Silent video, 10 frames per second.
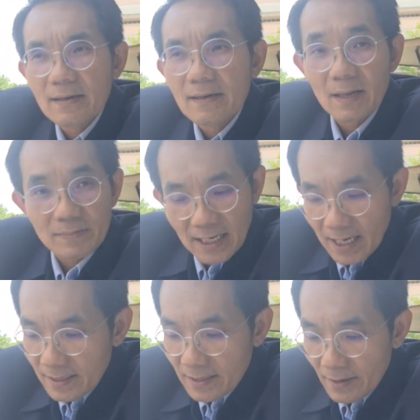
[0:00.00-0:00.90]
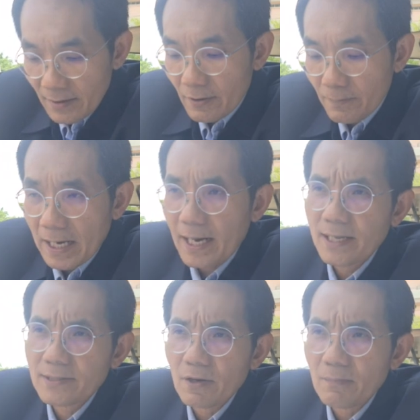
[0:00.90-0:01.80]
ระดับชาติ แล้วก็ประ
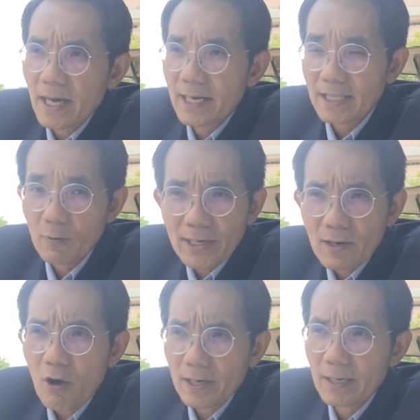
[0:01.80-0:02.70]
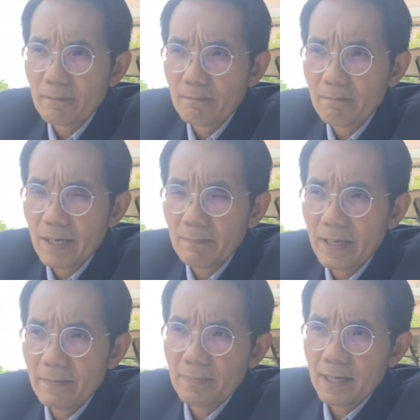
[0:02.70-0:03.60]
การต่อมาในตะวันออกเนี่ยมัน
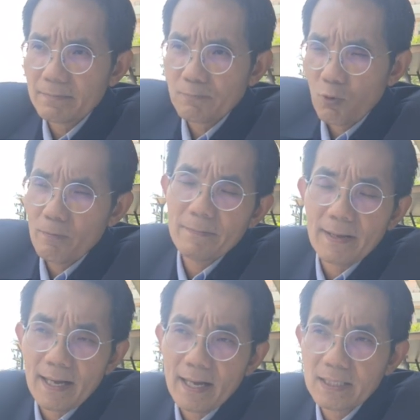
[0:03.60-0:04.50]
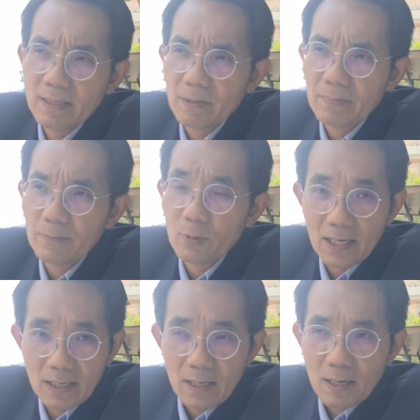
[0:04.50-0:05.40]
เป็นภูมิภาคที่มันมีพ
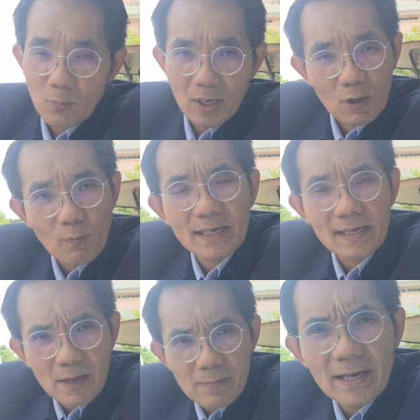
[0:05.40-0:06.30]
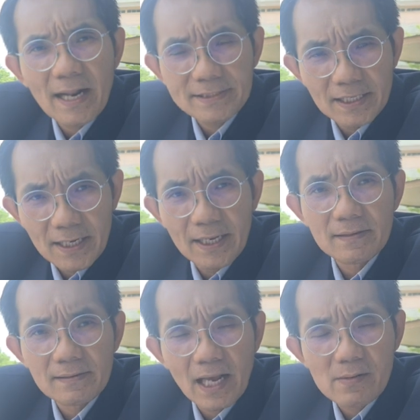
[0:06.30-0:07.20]
ลพลวัตการพัฒนาเศรษฐกิจ
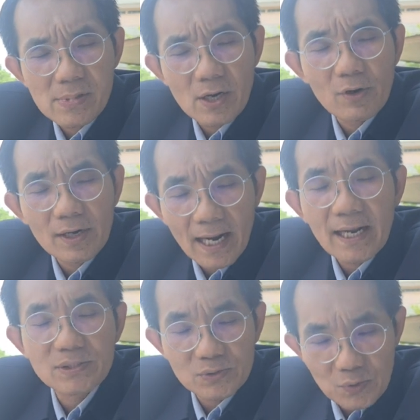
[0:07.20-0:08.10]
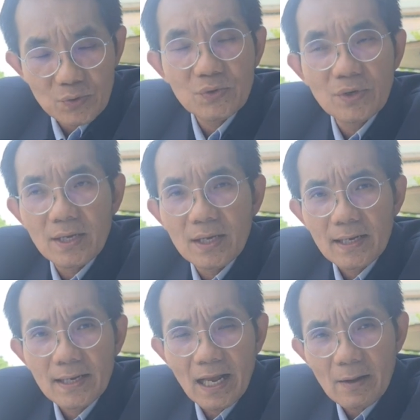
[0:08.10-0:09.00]
การเมืองค่อนข้างสูง
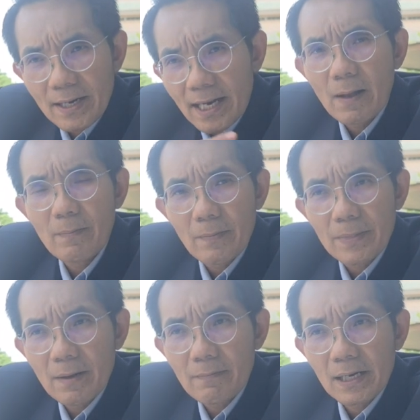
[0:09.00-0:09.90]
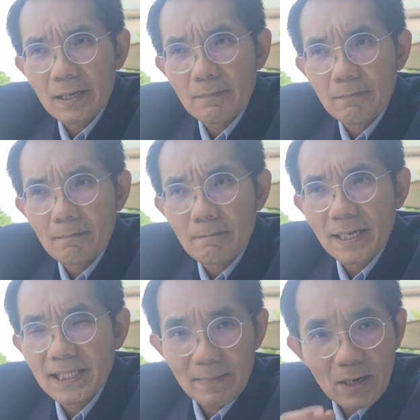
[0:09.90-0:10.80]
การพัฒนาแบบนี้มัน
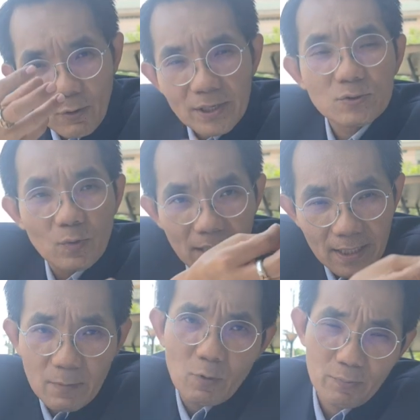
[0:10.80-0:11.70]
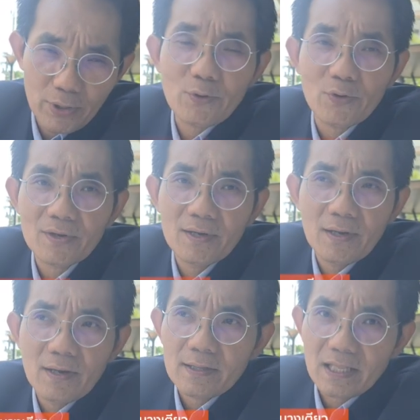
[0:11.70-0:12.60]
มันทำให้คนส่วนหนึ่งได้ผลประโยชน์
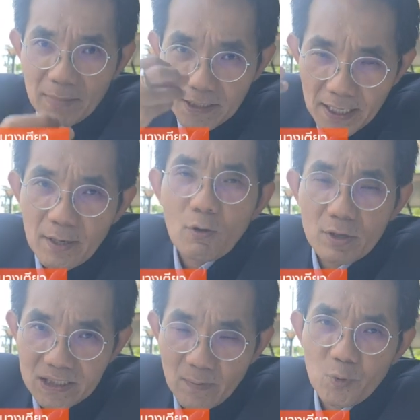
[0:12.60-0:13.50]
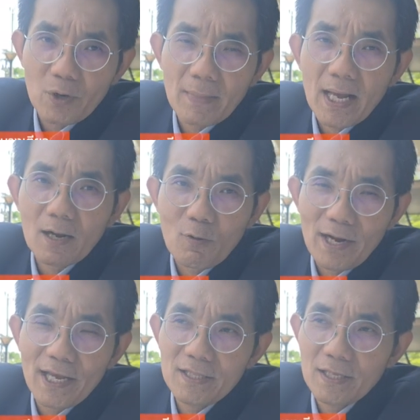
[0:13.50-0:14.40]
แต่มันทิ้งคนจำนวนมากเอา
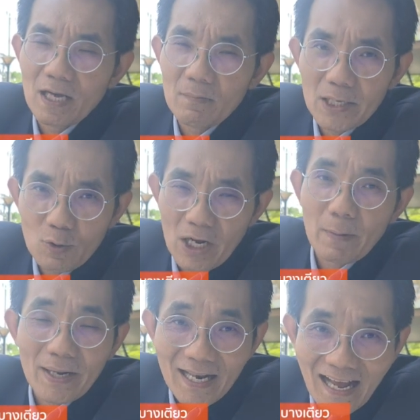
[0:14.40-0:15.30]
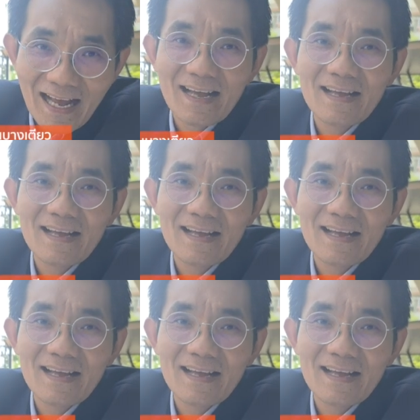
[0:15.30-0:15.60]
ไว้ที่ทำให้อยู่กับปัญหา